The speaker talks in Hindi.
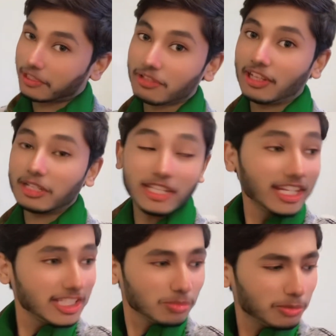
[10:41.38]
पक्के वाले यार
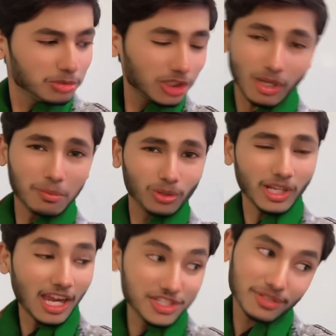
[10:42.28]
ये मुझे तो आप लोगों की
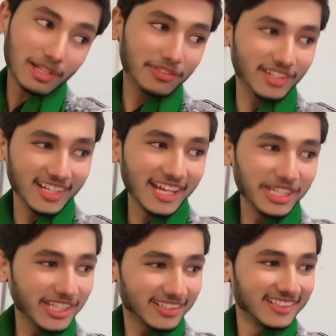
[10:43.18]
आशिक वाली फीलिंग आ
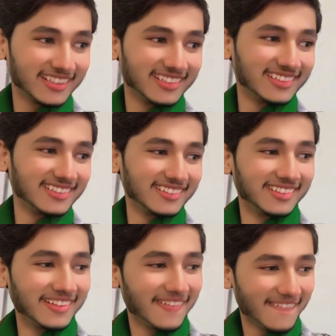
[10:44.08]
रही है नहीं नहीं नहीं
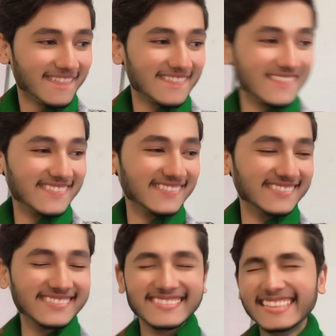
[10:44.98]
वो हमारी इंग्लिश की
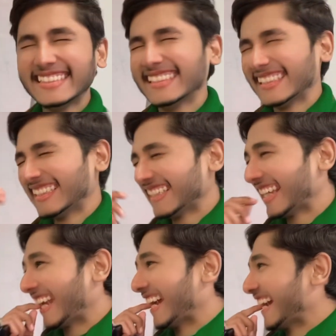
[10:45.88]
मैडम है वो हमें बहुत अच्छा
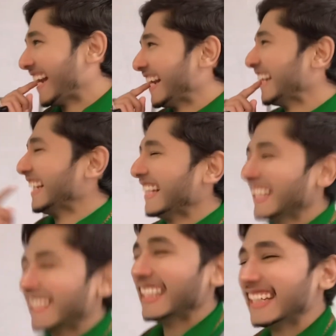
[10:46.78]
पढ़ाती है समझ में
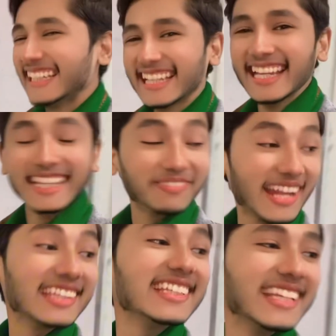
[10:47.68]
आई है
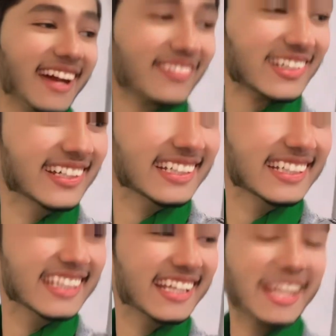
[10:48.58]
पढ़ाती क्या
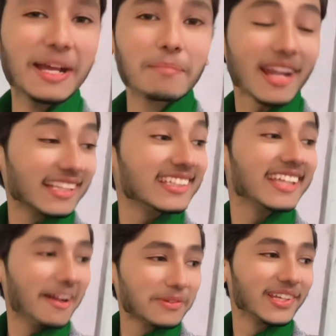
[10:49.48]
आप पढ़ाती
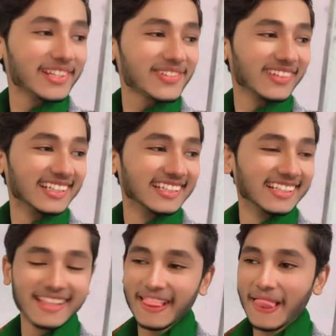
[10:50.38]
क्या आपकी इंग्लिश में बहुत
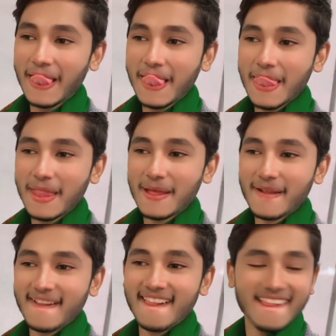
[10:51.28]
अच्छा पढ़ाती है
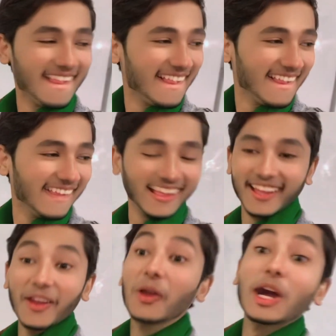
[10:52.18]

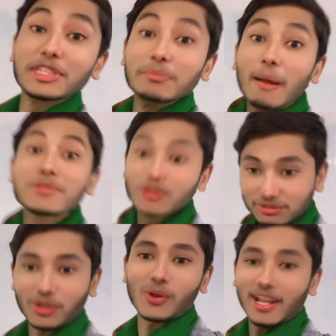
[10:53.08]
से मैम
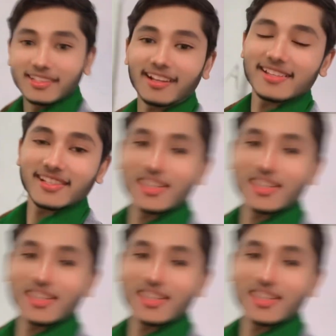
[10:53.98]
शिगुफ्ता को कॉल कर रहे हैं